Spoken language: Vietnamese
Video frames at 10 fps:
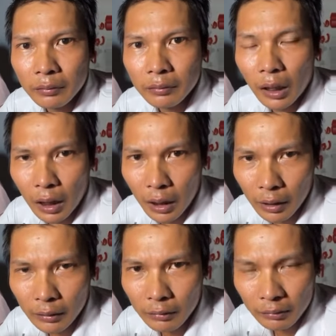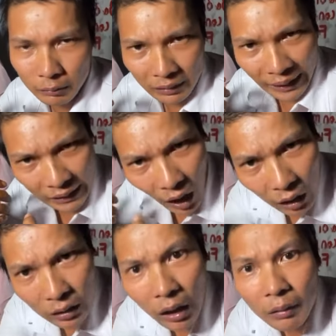đó thầy cho
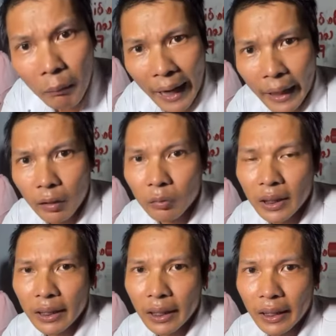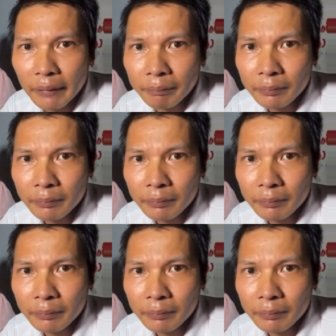từng bạn luôn nha các em